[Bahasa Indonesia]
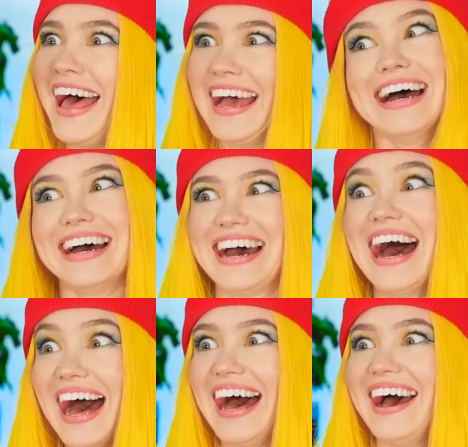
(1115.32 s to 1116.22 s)

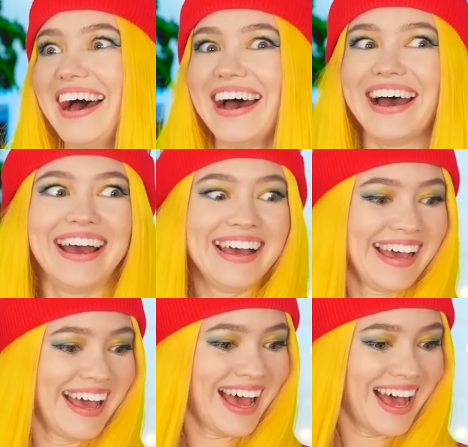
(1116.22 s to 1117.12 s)
Ah, alatnya udah di
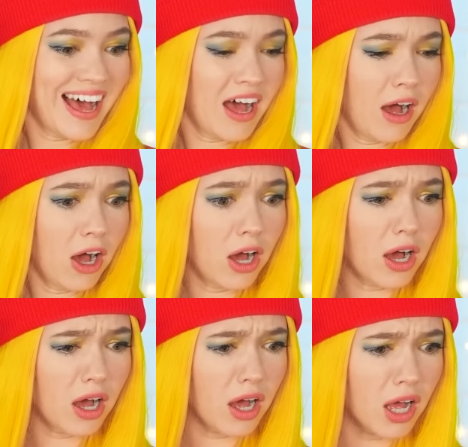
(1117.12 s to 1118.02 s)
tangan.
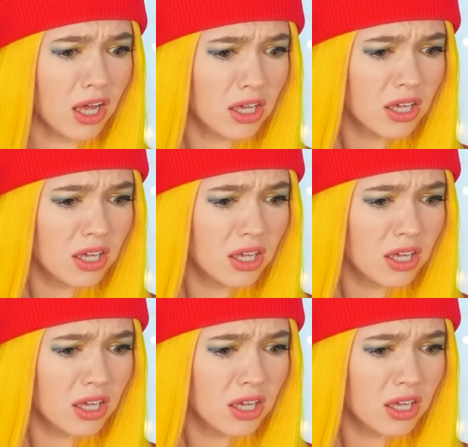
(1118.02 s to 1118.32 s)
Hah?